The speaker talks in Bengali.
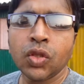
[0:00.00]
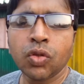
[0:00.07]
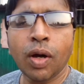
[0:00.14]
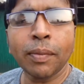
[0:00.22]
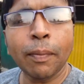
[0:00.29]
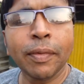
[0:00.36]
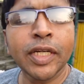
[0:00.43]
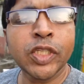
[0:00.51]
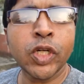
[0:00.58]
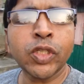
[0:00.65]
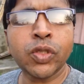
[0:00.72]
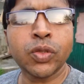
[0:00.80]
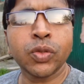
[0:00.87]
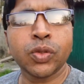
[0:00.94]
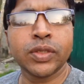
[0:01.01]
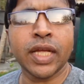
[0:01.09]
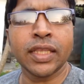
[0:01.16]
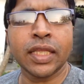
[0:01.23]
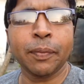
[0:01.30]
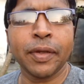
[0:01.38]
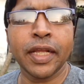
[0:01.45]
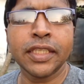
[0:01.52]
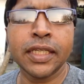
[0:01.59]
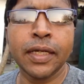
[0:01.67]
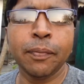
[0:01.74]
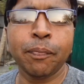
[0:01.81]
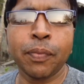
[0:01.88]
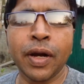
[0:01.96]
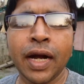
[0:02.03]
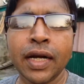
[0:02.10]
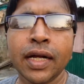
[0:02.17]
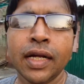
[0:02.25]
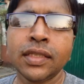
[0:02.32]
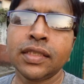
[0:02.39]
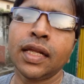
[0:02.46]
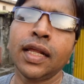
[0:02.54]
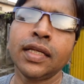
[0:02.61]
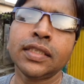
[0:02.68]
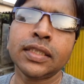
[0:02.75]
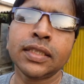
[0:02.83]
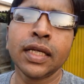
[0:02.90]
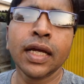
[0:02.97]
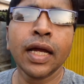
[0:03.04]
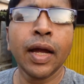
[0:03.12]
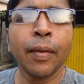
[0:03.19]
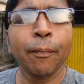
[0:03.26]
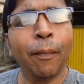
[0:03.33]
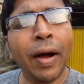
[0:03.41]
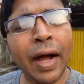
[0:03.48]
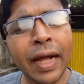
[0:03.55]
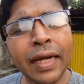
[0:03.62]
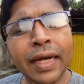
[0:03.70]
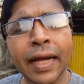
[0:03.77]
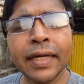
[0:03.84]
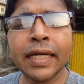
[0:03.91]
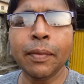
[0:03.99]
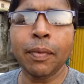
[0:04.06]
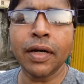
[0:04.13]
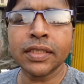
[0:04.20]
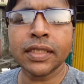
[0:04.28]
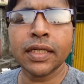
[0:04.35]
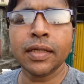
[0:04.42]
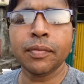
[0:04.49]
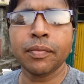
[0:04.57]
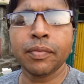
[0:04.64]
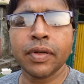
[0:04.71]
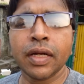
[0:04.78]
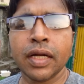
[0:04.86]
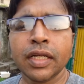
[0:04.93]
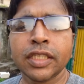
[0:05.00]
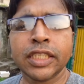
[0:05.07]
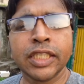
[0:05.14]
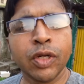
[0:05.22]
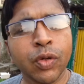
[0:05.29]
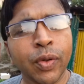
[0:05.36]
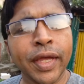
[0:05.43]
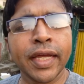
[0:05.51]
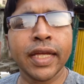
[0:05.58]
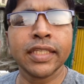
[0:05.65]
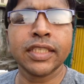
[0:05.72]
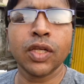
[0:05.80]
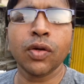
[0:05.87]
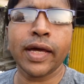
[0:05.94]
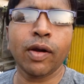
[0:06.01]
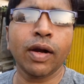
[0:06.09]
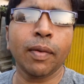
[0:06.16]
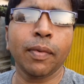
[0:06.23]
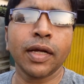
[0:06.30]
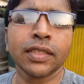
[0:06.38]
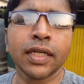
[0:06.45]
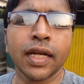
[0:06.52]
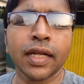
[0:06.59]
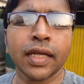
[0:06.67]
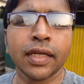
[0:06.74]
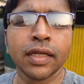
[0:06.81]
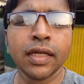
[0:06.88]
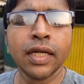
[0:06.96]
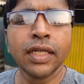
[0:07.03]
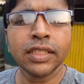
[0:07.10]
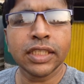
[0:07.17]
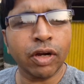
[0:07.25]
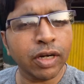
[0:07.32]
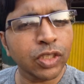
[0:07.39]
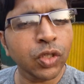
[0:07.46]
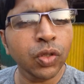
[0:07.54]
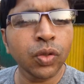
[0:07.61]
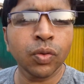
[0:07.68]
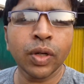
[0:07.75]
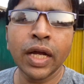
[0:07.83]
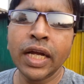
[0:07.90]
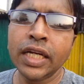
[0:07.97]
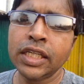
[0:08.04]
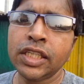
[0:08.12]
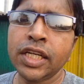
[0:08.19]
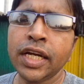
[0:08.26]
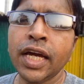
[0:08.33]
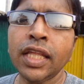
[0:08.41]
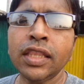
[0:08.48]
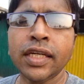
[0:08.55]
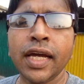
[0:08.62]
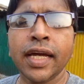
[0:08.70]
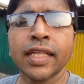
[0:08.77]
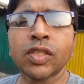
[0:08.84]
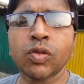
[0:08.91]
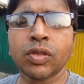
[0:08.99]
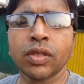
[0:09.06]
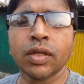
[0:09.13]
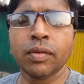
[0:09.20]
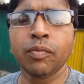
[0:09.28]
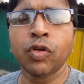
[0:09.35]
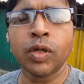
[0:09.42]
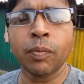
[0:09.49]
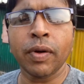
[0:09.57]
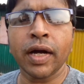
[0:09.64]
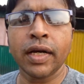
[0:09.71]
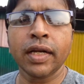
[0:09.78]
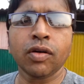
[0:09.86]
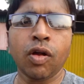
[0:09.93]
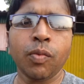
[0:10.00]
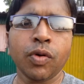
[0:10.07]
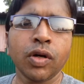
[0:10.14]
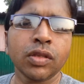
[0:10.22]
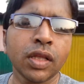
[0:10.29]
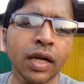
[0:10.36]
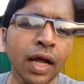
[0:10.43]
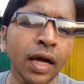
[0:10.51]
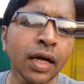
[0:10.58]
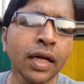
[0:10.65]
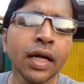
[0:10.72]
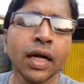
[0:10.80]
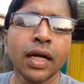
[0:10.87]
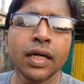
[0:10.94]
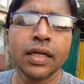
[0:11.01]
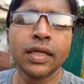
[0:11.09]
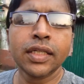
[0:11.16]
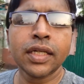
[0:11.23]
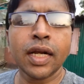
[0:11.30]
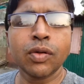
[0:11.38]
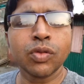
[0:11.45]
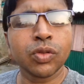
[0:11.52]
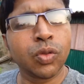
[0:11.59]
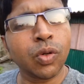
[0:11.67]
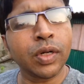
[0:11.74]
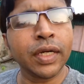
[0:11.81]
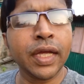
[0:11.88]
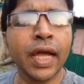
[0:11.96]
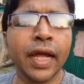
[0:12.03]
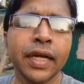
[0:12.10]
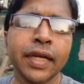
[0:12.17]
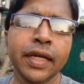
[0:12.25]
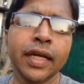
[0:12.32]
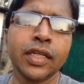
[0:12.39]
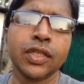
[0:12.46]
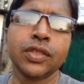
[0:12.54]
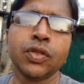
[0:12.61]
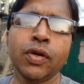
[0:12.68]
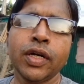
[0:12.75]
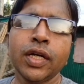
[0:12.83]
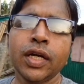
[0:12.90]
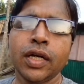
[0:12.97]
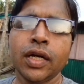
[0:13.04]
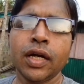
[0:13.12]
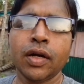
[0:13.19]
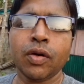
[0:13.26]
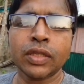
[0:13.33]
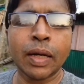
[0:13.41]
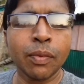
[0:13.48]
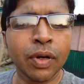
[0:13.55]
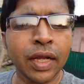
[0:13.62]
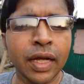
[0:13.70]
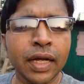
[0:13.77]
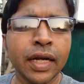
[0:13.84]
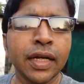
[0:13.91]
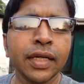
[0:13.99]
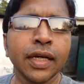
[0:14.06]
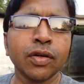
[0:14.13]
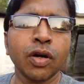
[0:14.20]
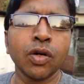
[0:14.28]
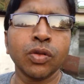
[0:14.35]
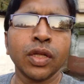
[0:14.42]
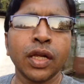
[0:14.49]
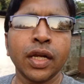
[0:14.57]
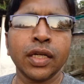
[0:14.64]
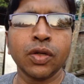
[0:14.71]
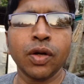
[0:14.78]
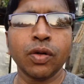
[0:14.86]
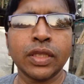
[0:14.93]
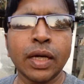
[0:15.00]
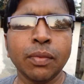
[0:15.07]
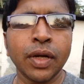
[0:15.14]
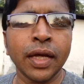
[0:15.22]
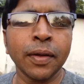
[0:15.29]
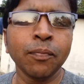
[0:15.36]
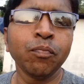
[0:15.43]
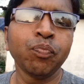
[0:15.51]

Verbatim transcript: তো আমরা বিশ্বস্ত সত্যি জানতে পেরেছি ফ্রান গাঞ্জালেস প্রায় নাইনটি পারসেন্ট শিওর হয়ে গিয়েছিল কেরালা বাস্টারে যাওয়ার জন্য সেখান থেকে কিন্তু মোহনবাগানের কর্মকর্তারা নিজেরা উদ্যোগ নিয়ে এটিকে সঙ্গে কথা বলে এটিকে কর্ণধারের সঙ্গে কথা বলে